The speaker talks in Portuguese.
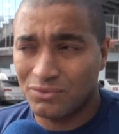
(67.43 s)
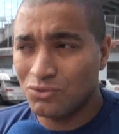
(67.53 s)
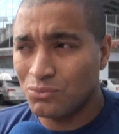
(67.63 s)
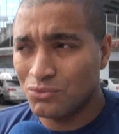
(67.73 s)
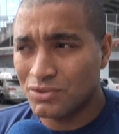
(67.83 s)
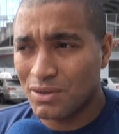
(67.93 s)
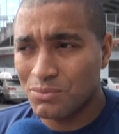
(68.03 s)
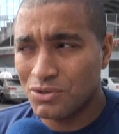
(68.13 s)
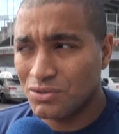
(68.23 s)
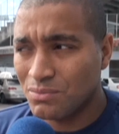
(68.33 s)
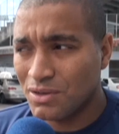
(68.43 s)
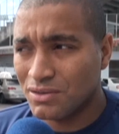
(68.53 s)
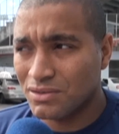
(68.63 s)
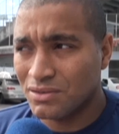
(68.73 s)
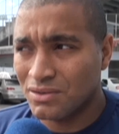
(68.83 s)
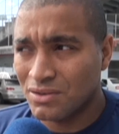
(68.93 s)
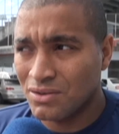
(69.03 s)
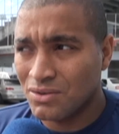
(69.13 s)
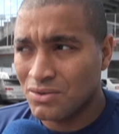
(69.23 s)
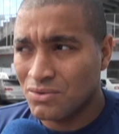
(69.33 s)
Todo mundo sabe disso, mas
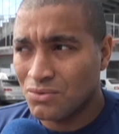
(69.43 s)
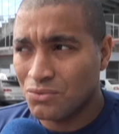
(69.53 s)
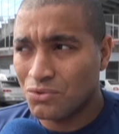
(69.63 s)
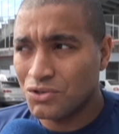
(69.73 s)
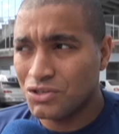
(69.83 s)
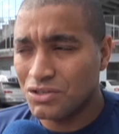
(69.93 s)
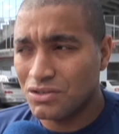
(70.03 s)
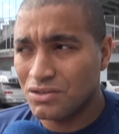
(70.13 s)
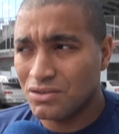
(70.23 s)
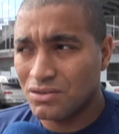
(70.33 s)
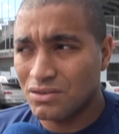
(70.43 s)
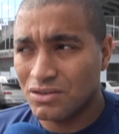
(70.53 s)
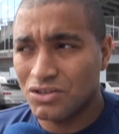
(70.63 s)
hoje